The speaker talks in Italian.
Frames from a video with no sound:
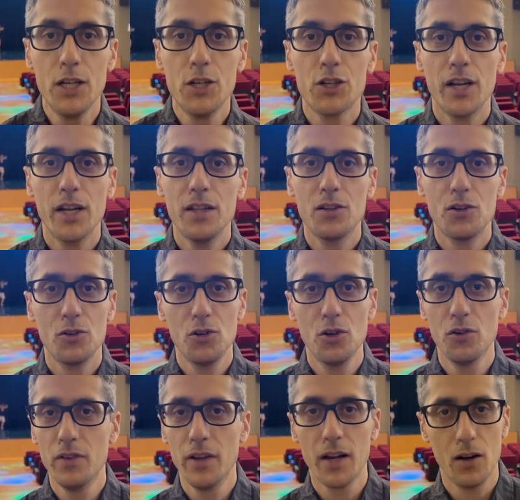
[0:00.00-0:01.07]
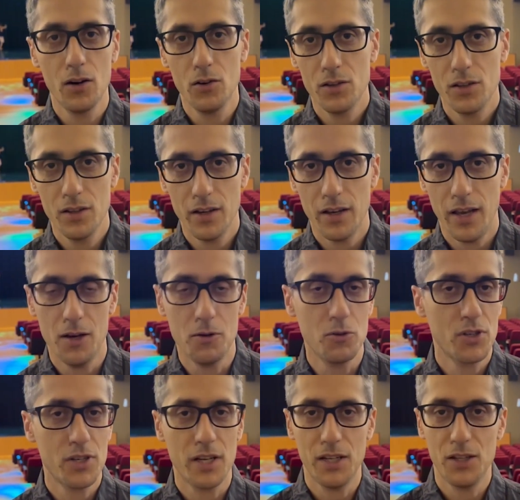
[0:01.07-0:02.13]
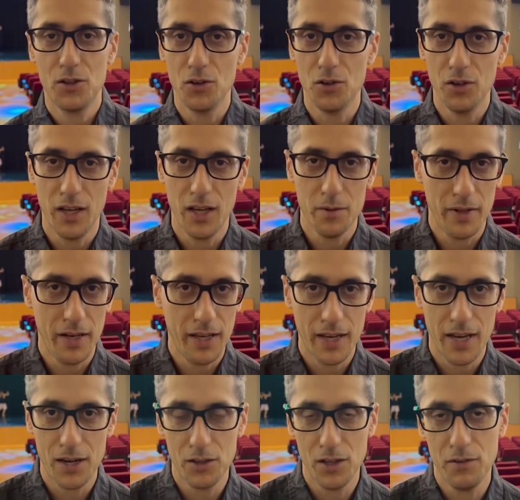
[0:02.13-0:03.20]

centro di Overload è uno scrittore americano,